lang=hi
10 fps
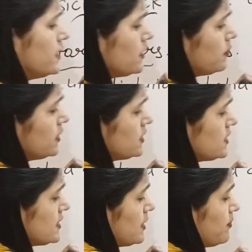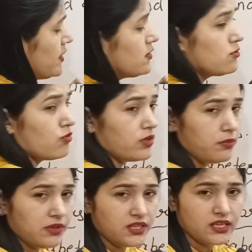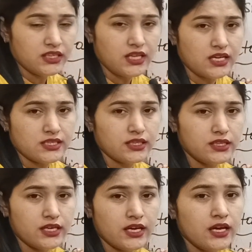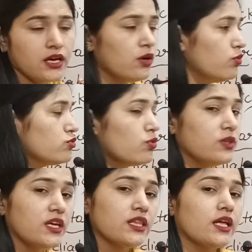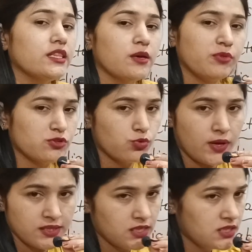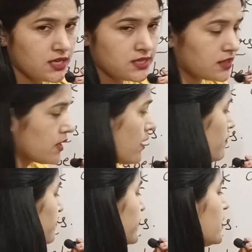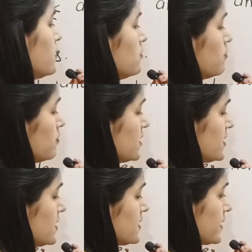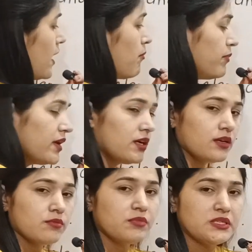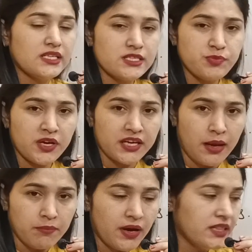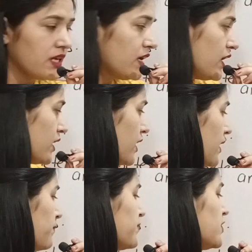ट्रबल इन स्लीपिंग सोने में दिक्कत आ सकती है उसको नींद आती है पर सोया नहीं जा सकता मसल्स क्रैम्पिंग मसल्स में क्रैम्प आते रहेंगे